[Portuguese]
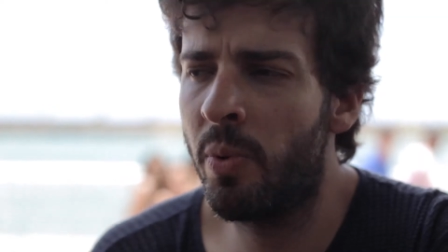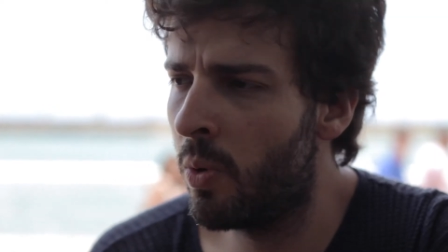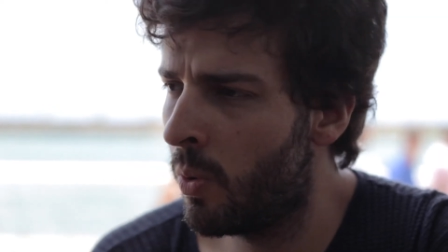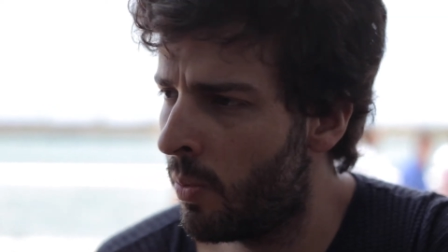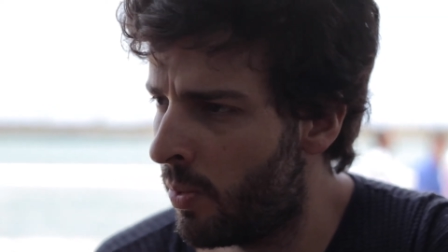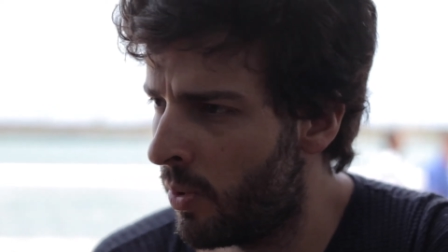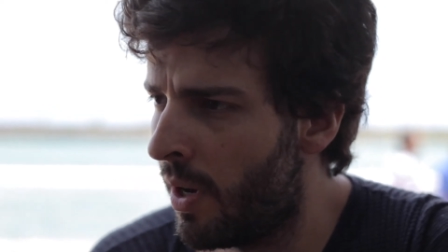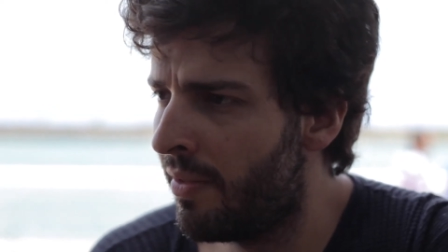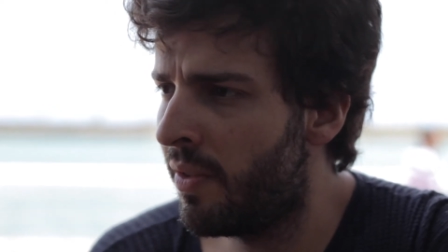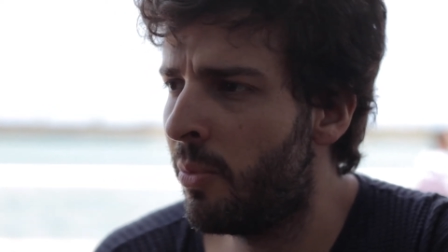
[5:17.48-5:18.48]
para o
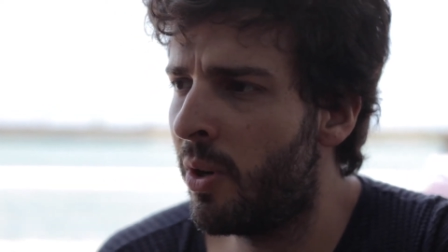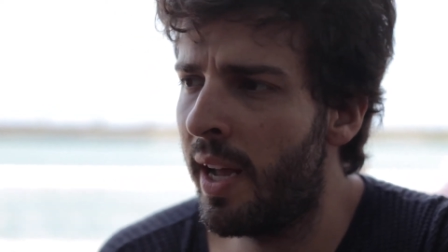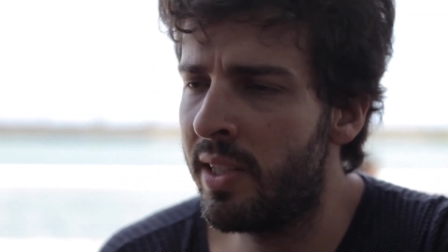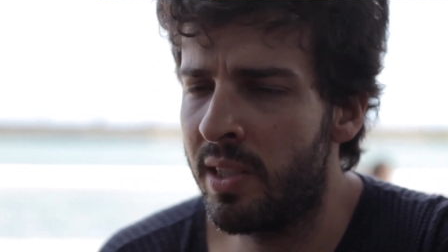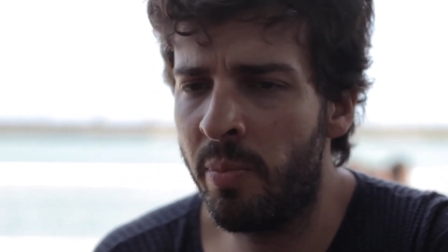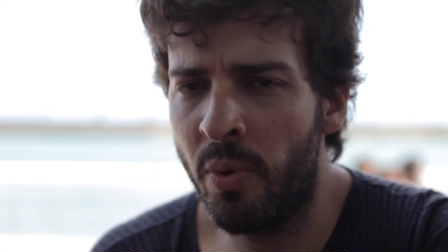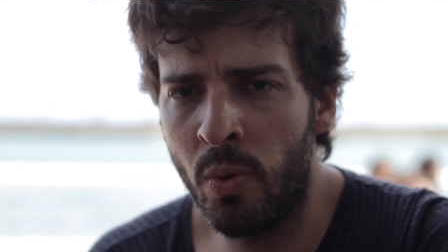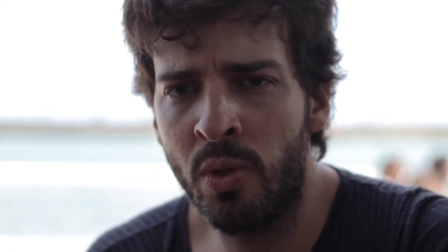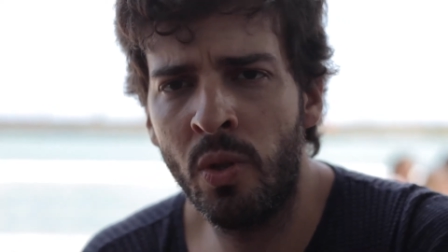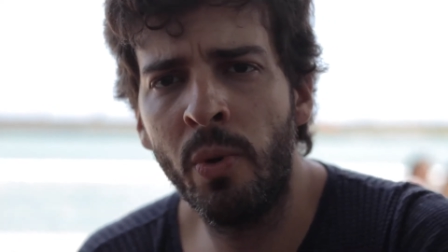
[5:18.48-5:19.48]
Rafa Moraes que
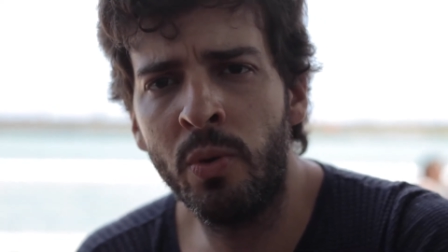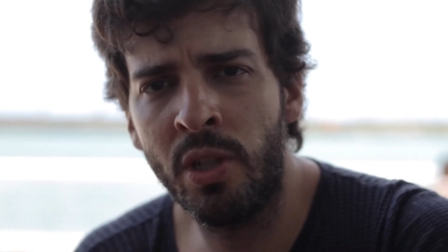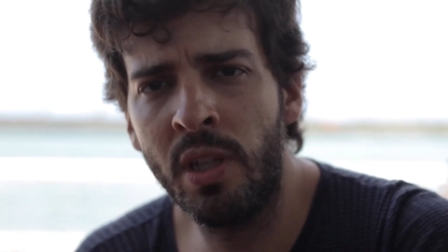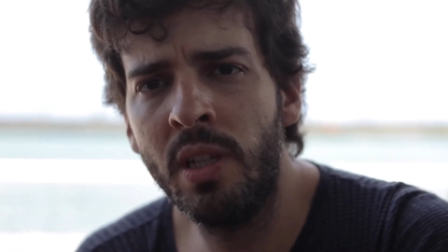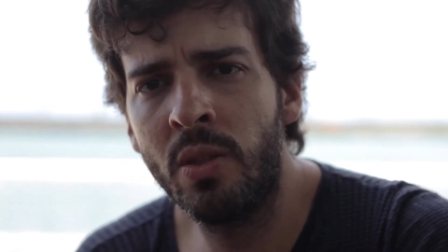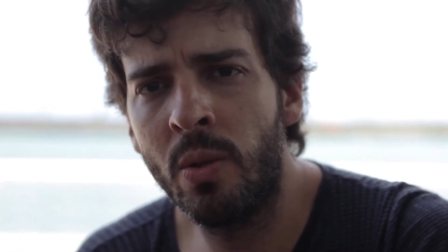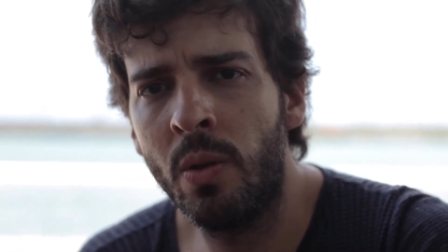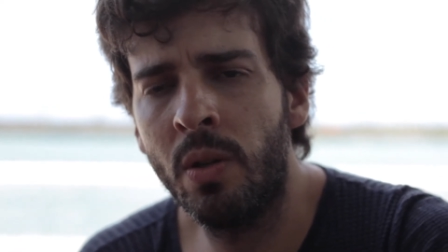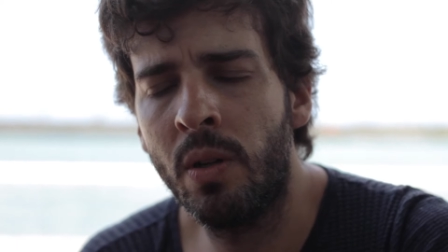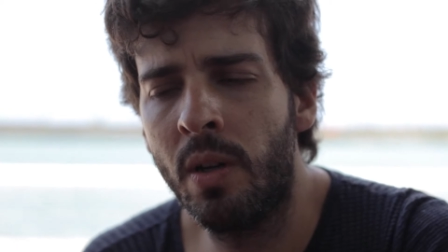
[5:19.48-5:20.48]
produziu meu
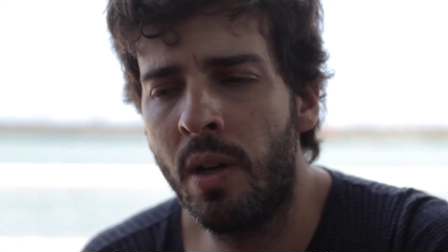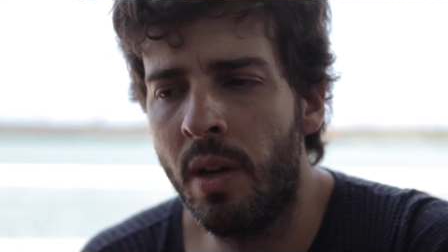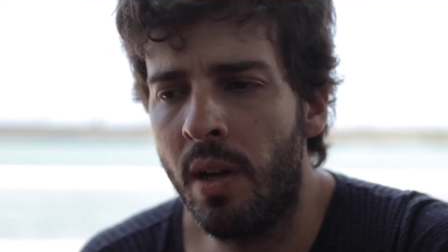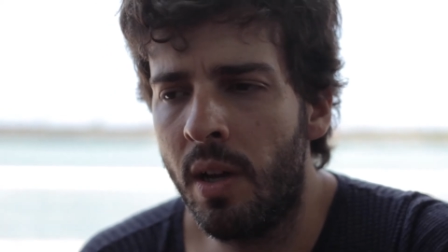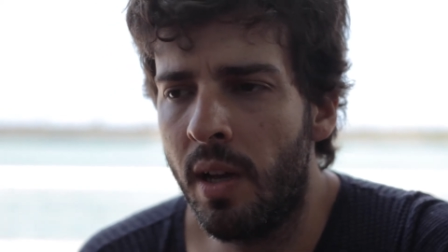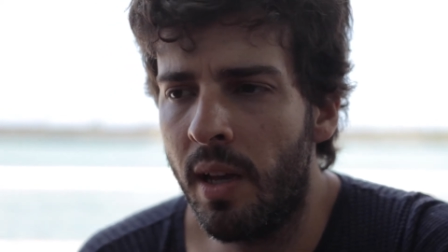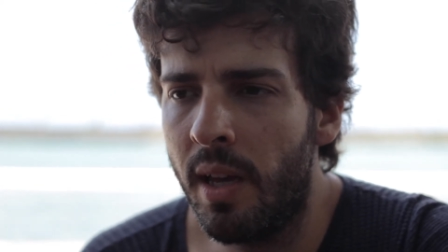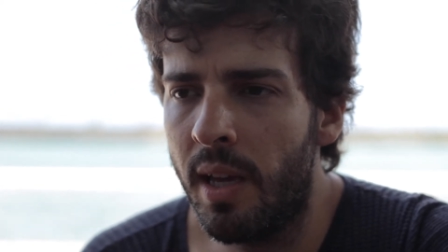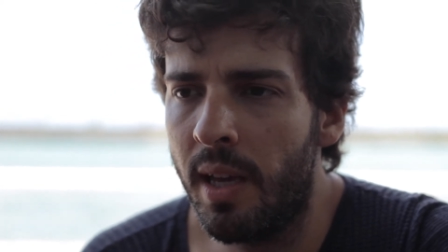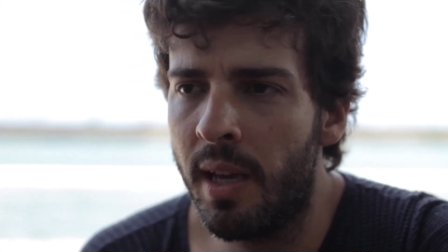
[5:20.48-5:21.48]
disco.
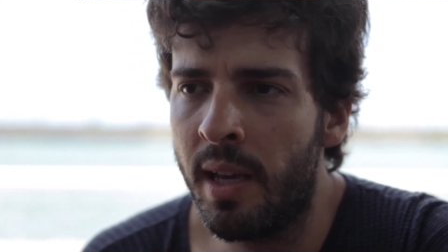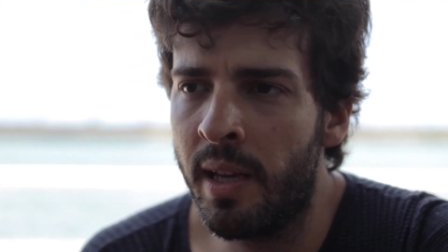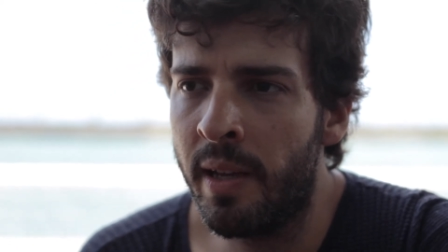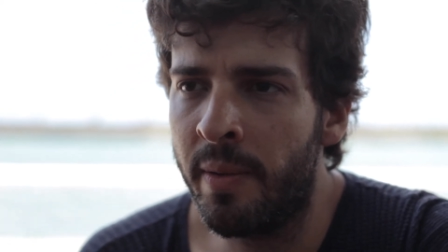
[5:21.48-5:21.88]
É...